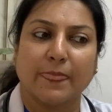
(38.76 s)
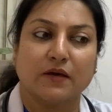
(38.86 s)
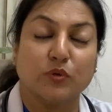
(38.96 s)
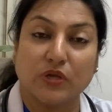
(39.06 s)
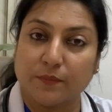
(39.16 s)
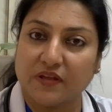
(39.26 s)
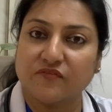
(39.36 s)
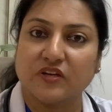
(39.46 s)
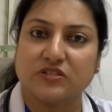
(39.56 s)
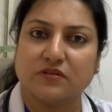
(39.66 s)
यूरिन में
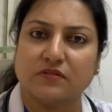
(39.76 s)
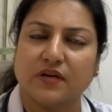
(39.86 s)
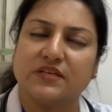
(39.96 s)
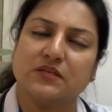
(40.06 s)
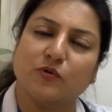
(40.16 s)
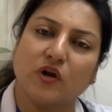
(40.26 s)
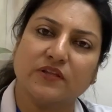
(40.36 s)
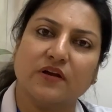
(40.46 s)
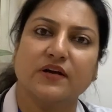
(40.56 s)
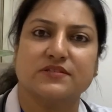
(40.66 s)
इन्फेक्शन या किसी भी और
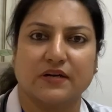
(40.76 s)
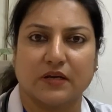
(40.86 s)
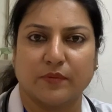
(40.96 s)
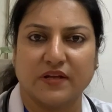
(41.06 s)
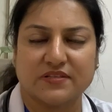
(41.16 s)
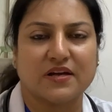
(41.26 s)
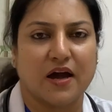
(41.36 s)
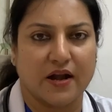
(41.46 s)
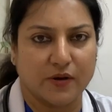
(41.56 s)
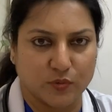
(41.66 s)
तरह के संक्रमण इसका
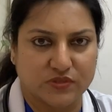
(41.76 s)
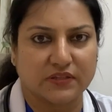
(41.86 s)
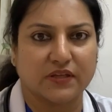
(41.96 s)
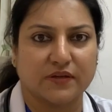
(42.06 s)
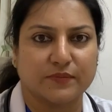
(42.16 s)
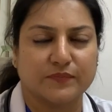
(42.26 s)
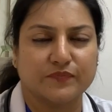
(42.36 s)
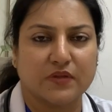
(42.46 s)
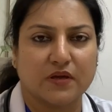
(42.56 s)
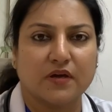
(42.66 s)
कारण हो सकते
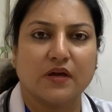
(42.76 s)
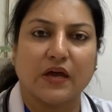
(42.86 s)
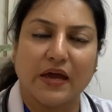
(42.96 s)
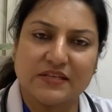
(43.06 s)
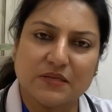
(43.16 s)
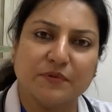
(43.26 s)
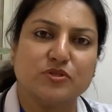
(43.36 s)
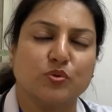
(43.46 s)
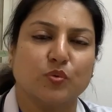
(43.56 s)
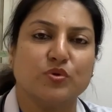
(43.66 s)
हैं ऐसे
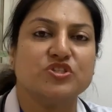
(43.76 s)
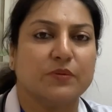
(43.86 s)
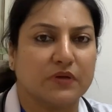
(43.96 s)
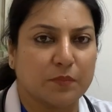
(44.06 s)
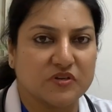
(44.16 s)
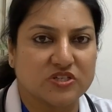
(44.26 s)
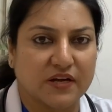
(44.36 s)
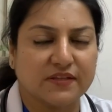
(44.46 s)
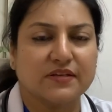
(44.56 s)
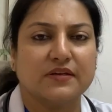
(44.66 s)
बच्चों को जन्म के
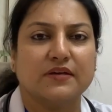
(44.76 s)
पश्चात